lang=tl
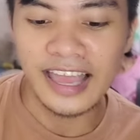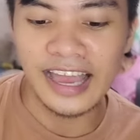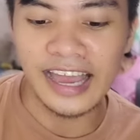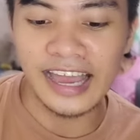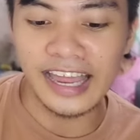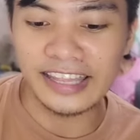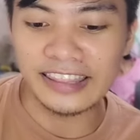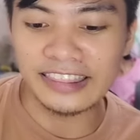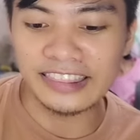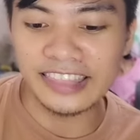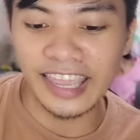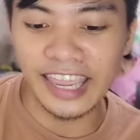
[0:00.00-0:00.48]

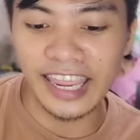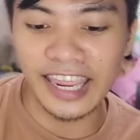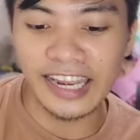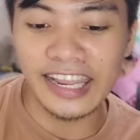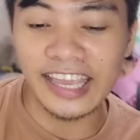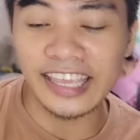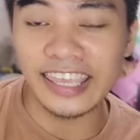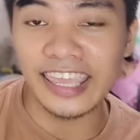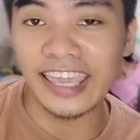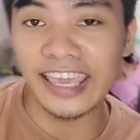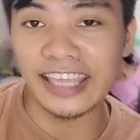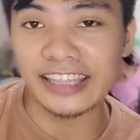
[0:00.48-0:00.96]
And then,
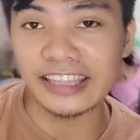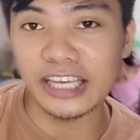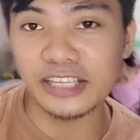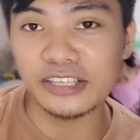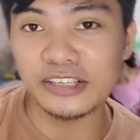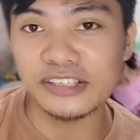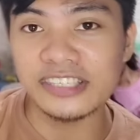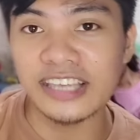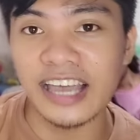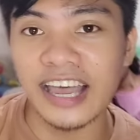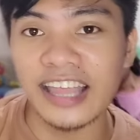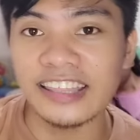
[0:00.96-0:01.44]
nakikita
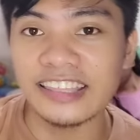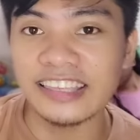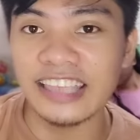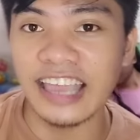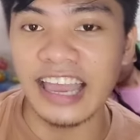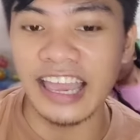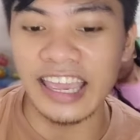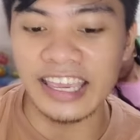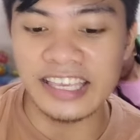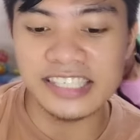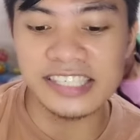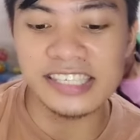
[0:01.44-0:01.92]
nyo dyan
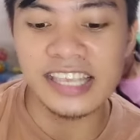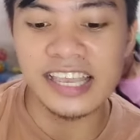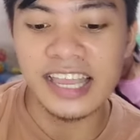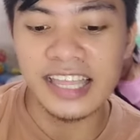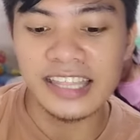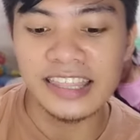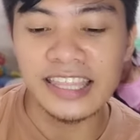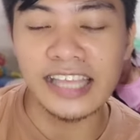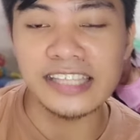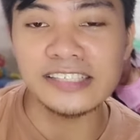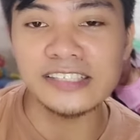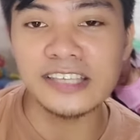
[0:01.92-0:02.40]
guys,
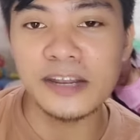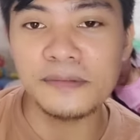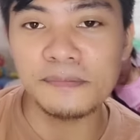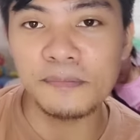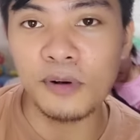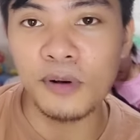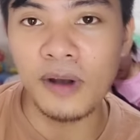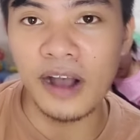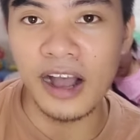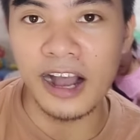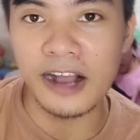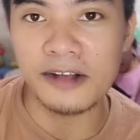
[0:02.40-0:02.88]
nandyan
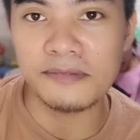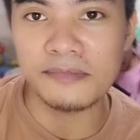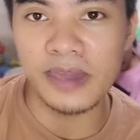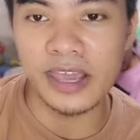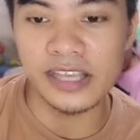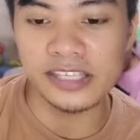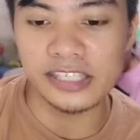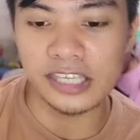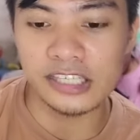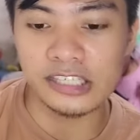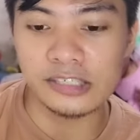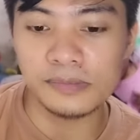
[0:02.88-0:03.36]
po ang
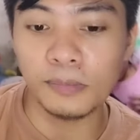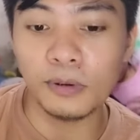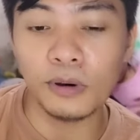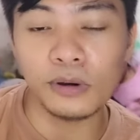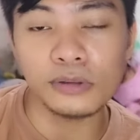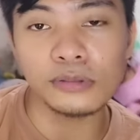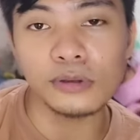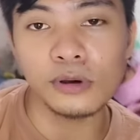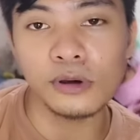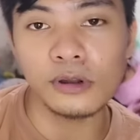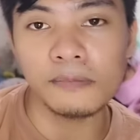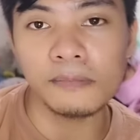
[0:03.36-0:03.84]
message
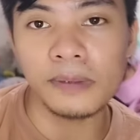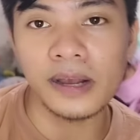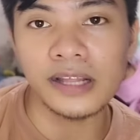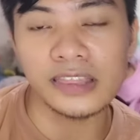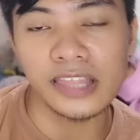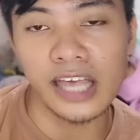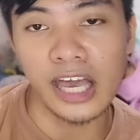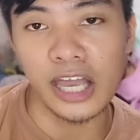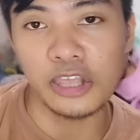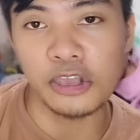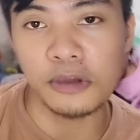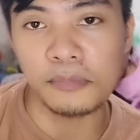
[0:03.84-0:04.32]
button pag
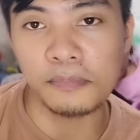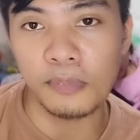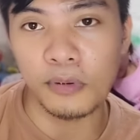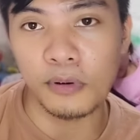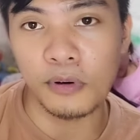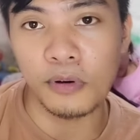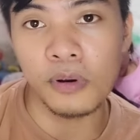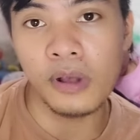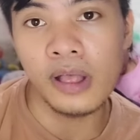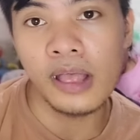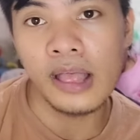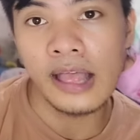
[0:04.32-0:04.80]
tayo
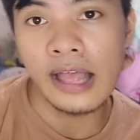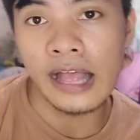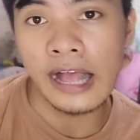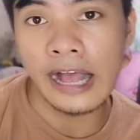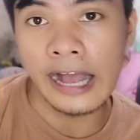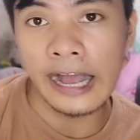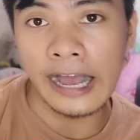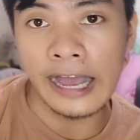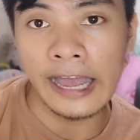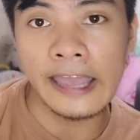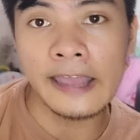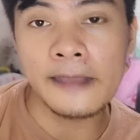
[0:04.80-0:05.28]
po
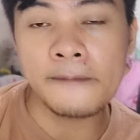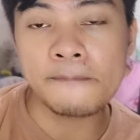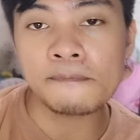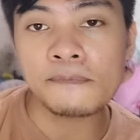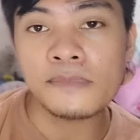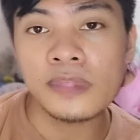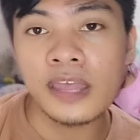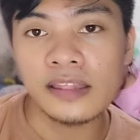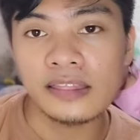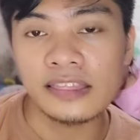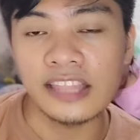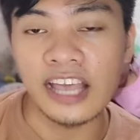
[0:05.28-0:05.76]
ay
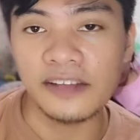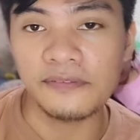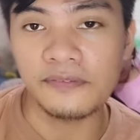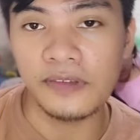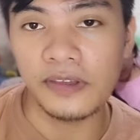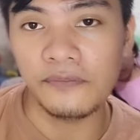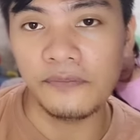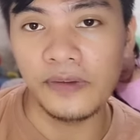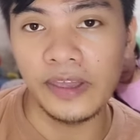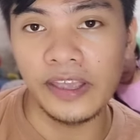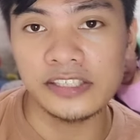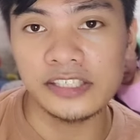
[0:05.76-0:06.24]

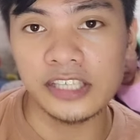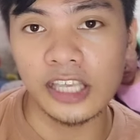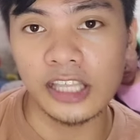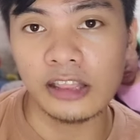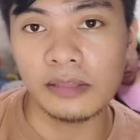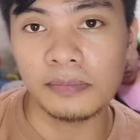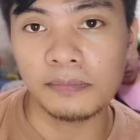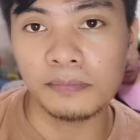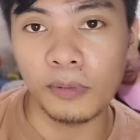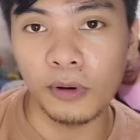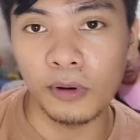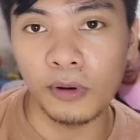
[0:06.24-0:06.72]
nagbi-visit
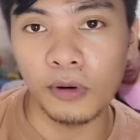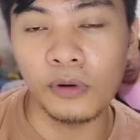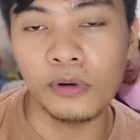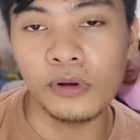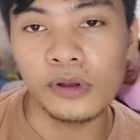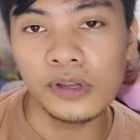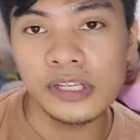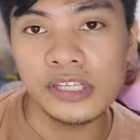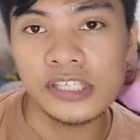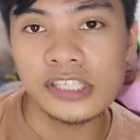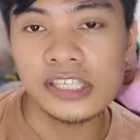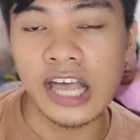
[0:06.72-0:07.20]
po
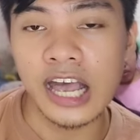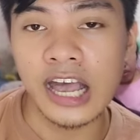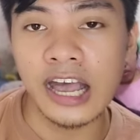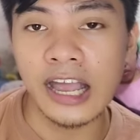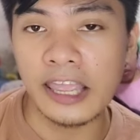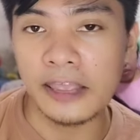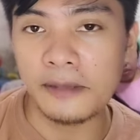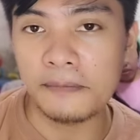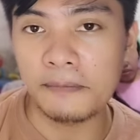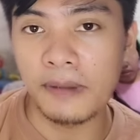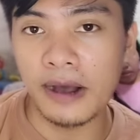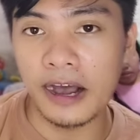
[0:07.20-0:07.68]
sa
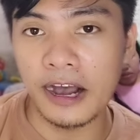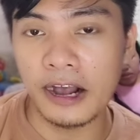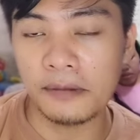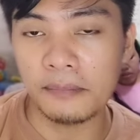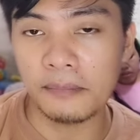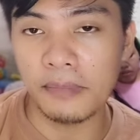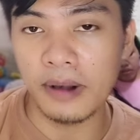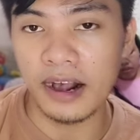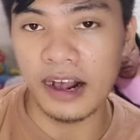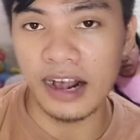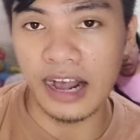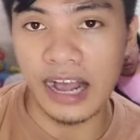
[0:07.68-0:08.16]
ibang
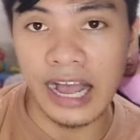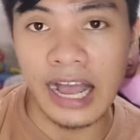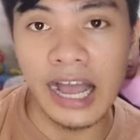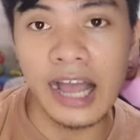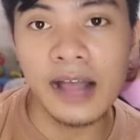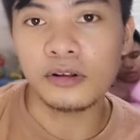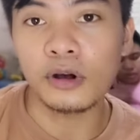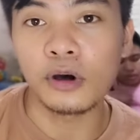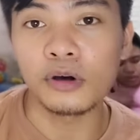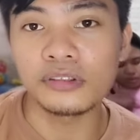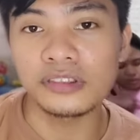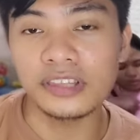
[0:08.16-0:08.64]

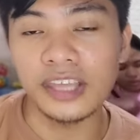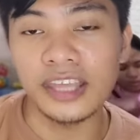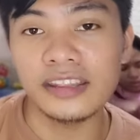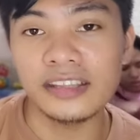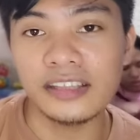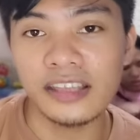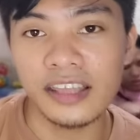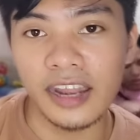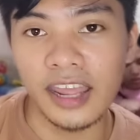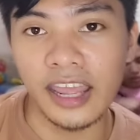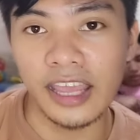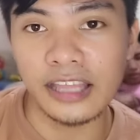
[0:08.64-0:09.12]
mga
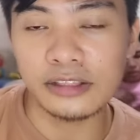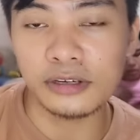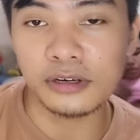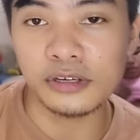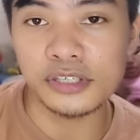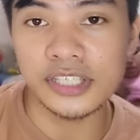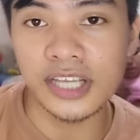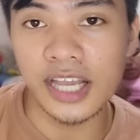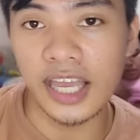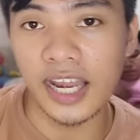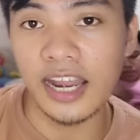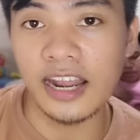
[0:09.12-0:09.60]
content
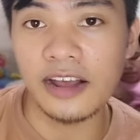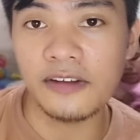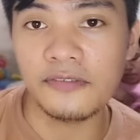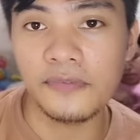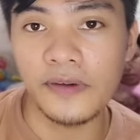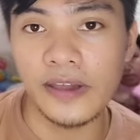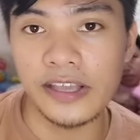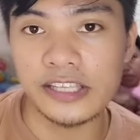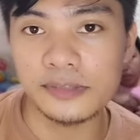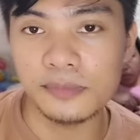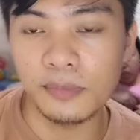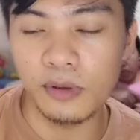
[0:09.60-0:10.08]
creator sa kanilang
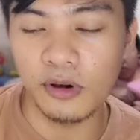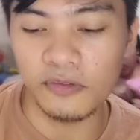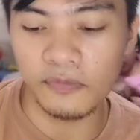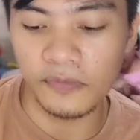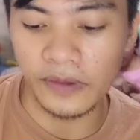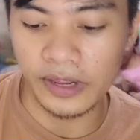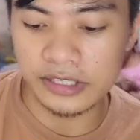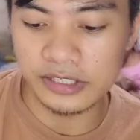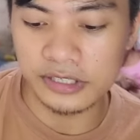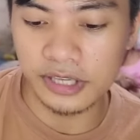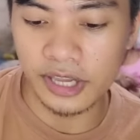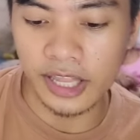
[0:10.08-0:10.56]
Facebook
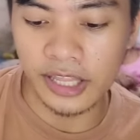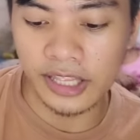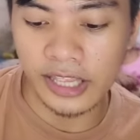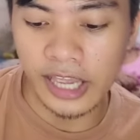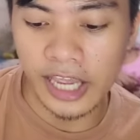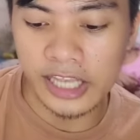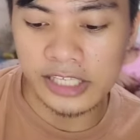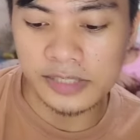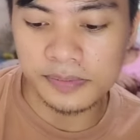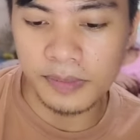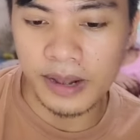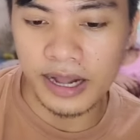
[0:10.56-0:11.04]
page. So, yan
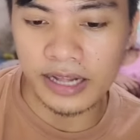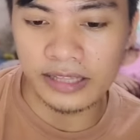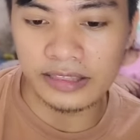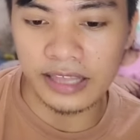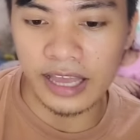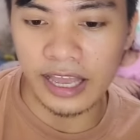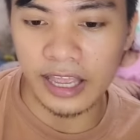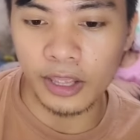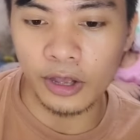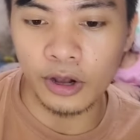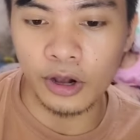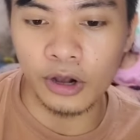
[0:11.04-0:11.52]
guys, back
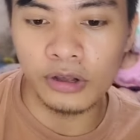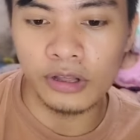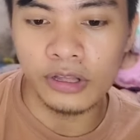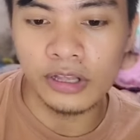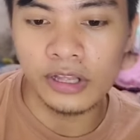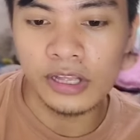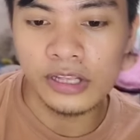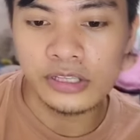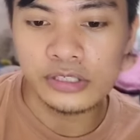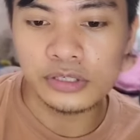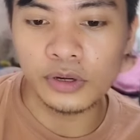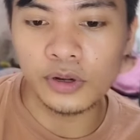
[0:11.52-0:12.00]
tayo.
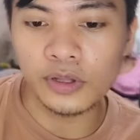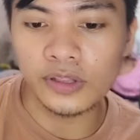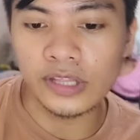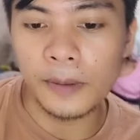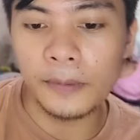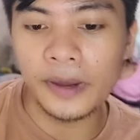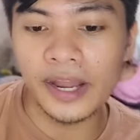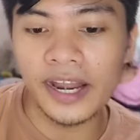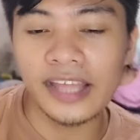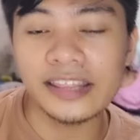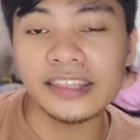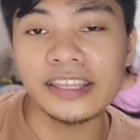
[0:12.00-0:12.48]
Sunod
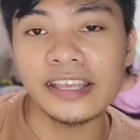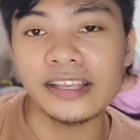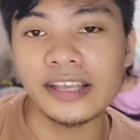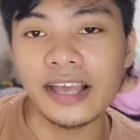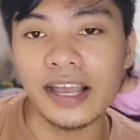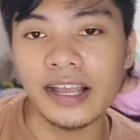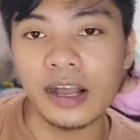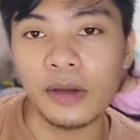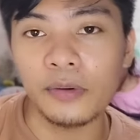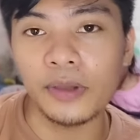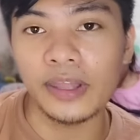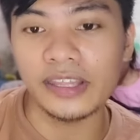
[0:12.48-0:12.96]
naman natin
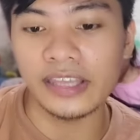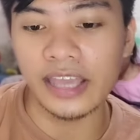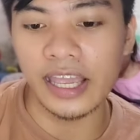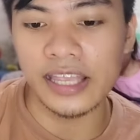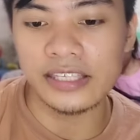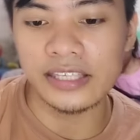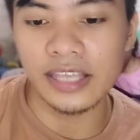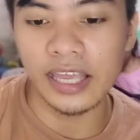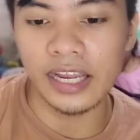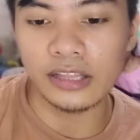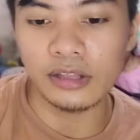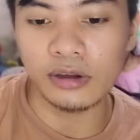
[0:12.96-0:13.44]
gagawin
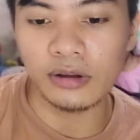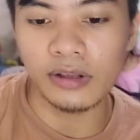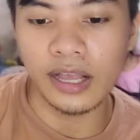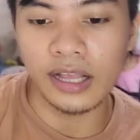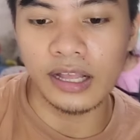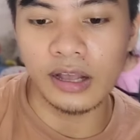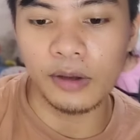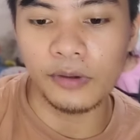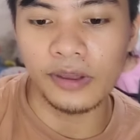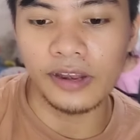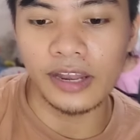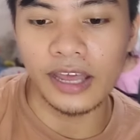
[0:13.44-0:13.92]
guys, ganito ang
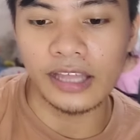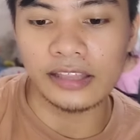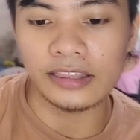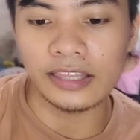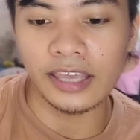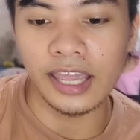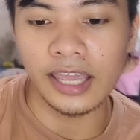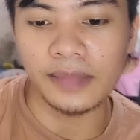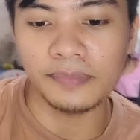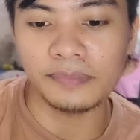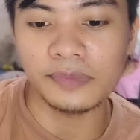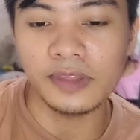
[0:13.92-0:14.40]
gagawin
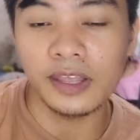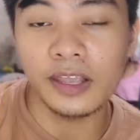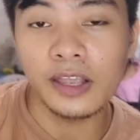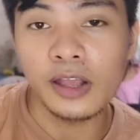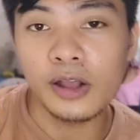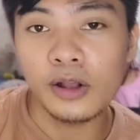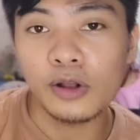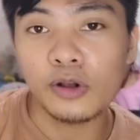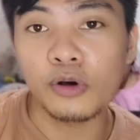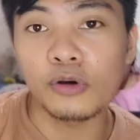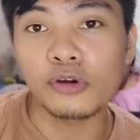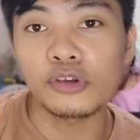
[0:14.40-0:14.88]
natin.
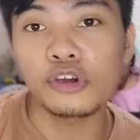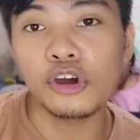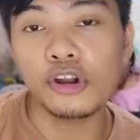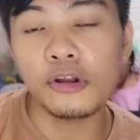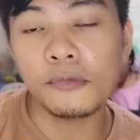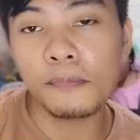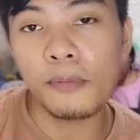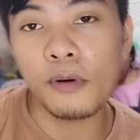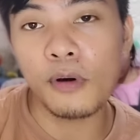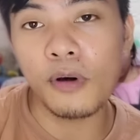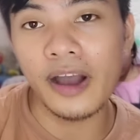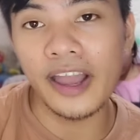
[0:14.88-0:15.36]
Kung
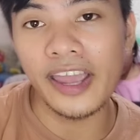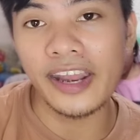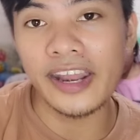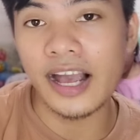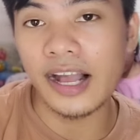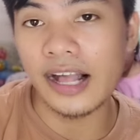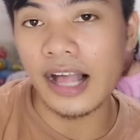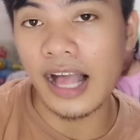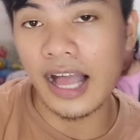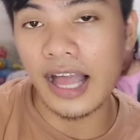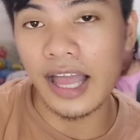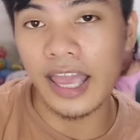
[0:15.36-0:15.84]
yun po ay
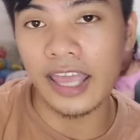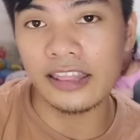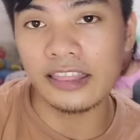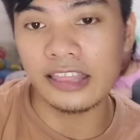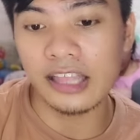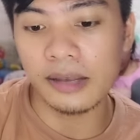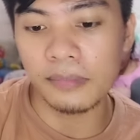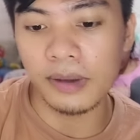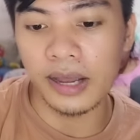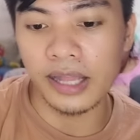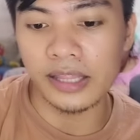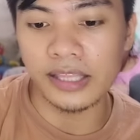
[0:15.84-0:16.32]

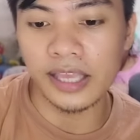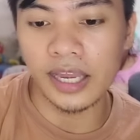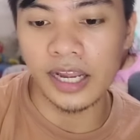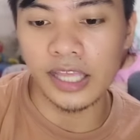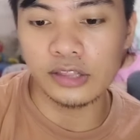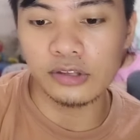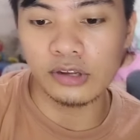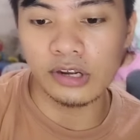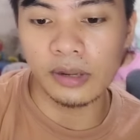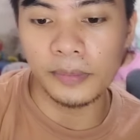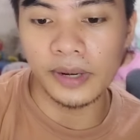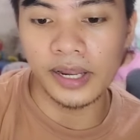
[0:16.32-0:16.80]
naka-hide naman,
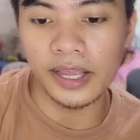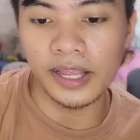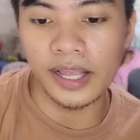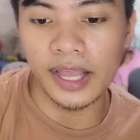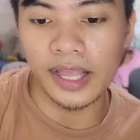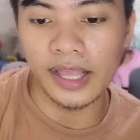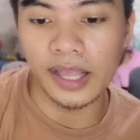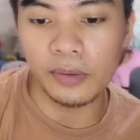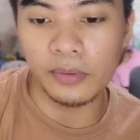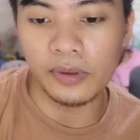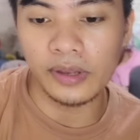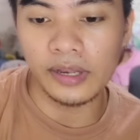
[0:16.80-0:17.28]
ganito naman ang
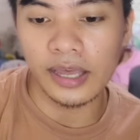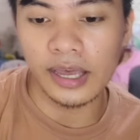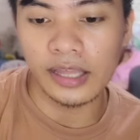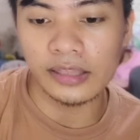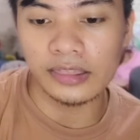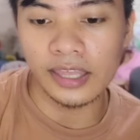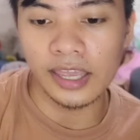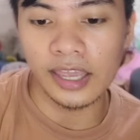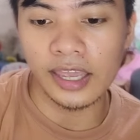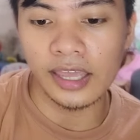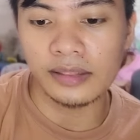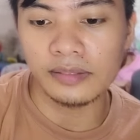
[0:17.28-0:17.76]
gagawin
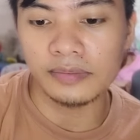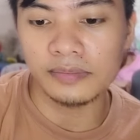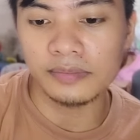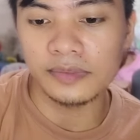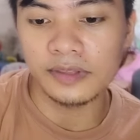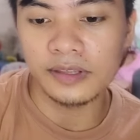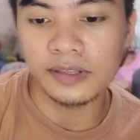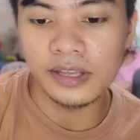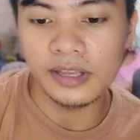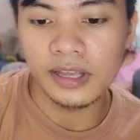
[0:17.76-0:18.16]
natin.